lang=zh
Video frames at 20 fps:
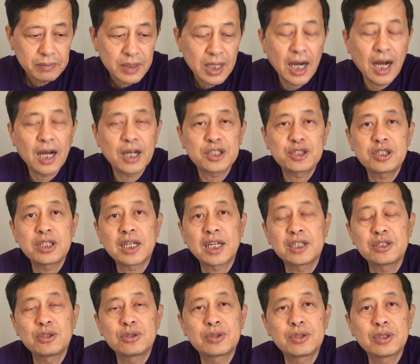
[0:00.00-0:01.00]
啊，西
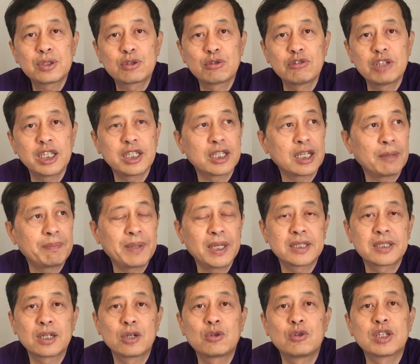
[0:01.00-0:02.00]
南军区独立，那
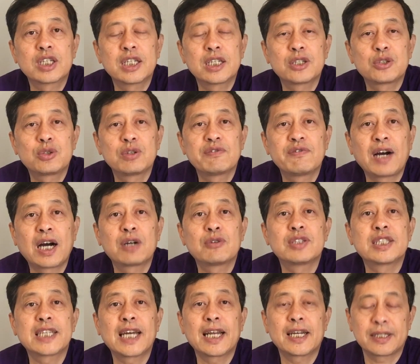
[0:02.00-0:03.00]
变成国内的军阀
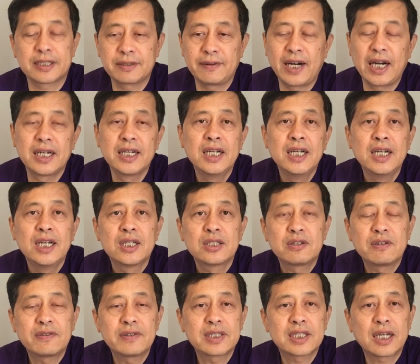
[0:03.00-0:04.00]
混战了，是吧？
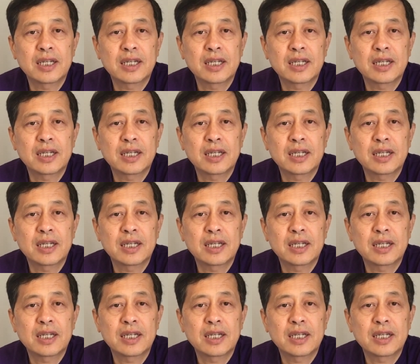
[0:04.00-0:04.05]
军阀混